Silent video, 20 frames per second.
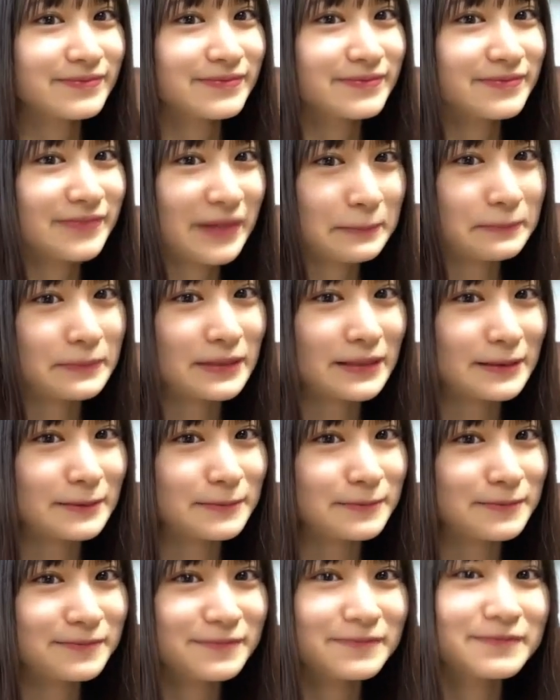ハッピー
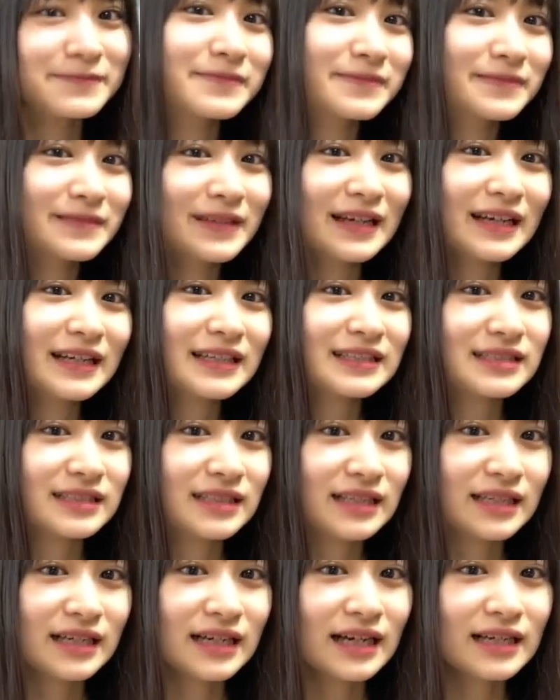
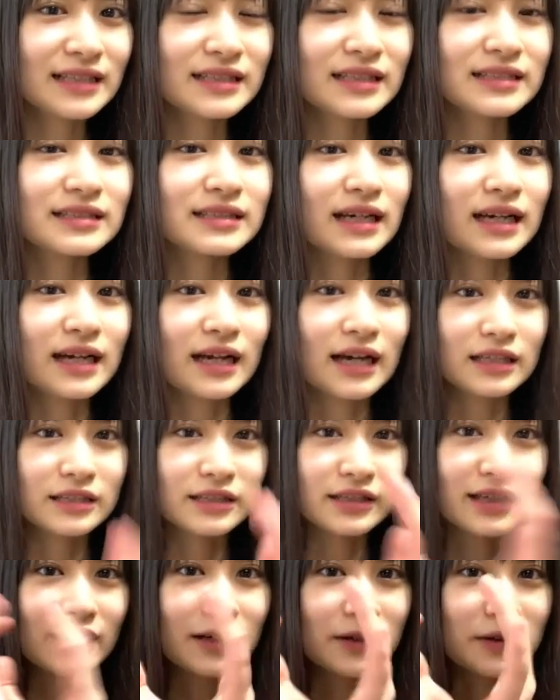J カンタさん
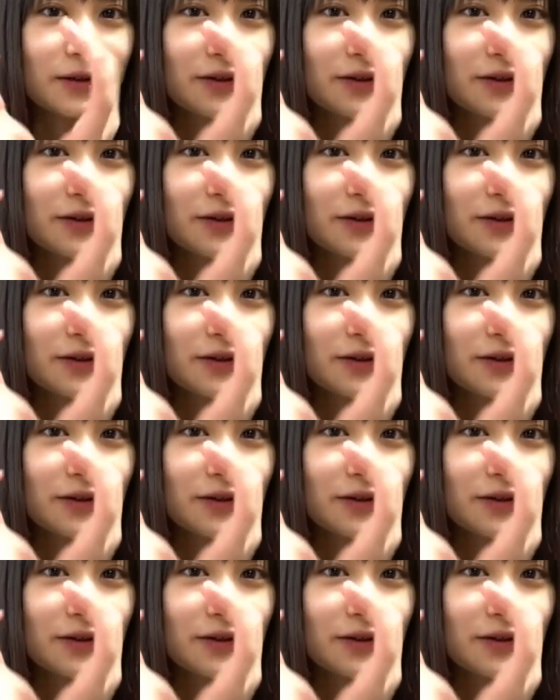ハート100個